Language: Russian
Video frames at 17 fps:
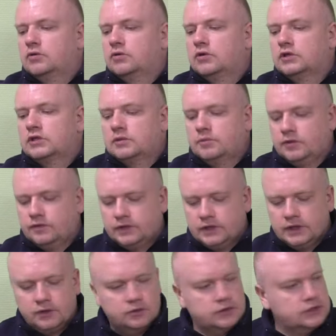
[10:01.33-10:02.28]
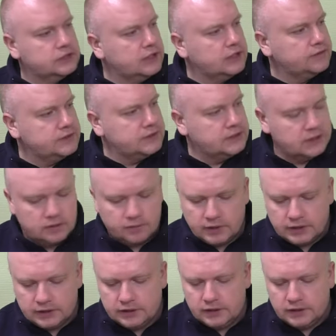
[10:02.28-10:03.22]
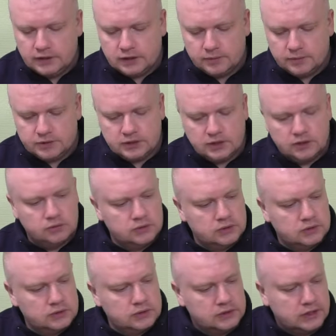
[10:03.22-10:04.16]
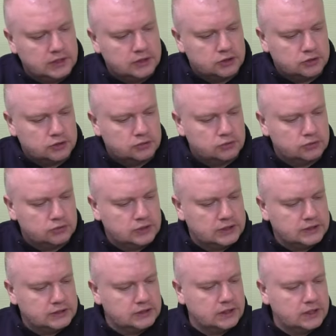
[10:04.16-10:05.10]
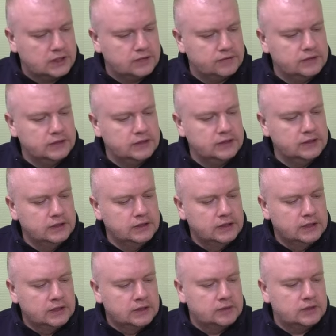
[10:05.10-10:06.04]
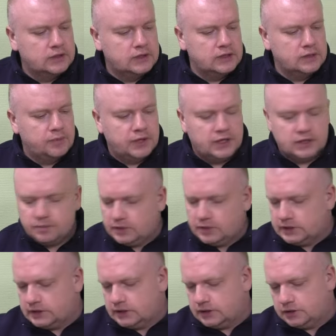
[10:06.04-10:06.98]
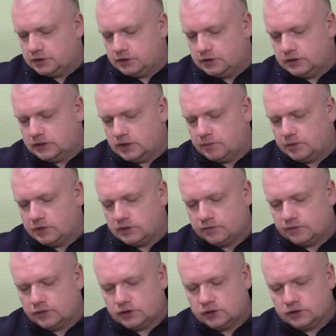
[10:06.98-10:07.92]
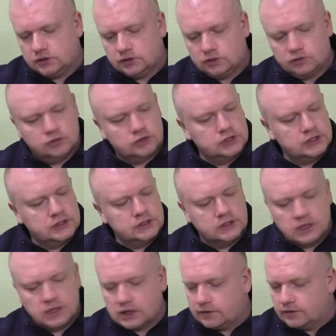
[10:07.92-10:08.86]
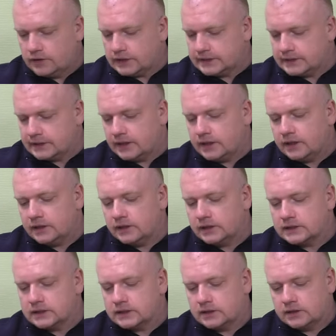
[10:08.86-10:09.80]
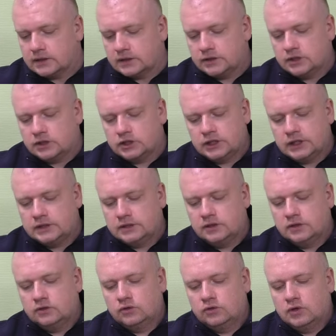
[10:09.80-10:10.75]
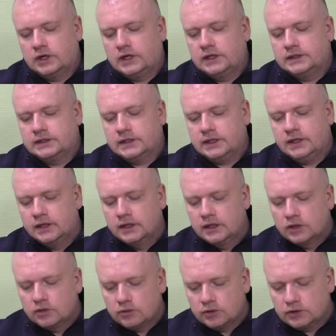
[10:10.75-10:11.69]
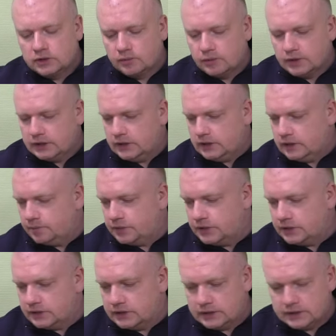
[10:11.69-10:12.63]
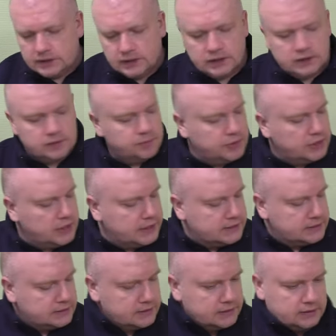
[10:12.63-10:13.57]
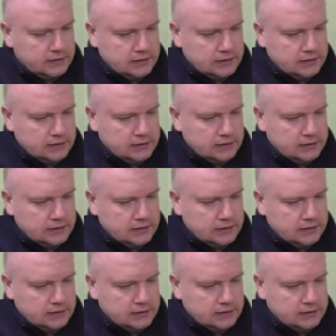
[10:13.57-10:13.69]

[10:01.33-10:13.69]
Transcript: кольца, повторюсь, на всех моделях абсолютно. Дальше идут одинаковые. И 3,5 посадочный диаметр вершинок тоже одинаковый. Расстояние от центра держателя до кольца у этой модели 55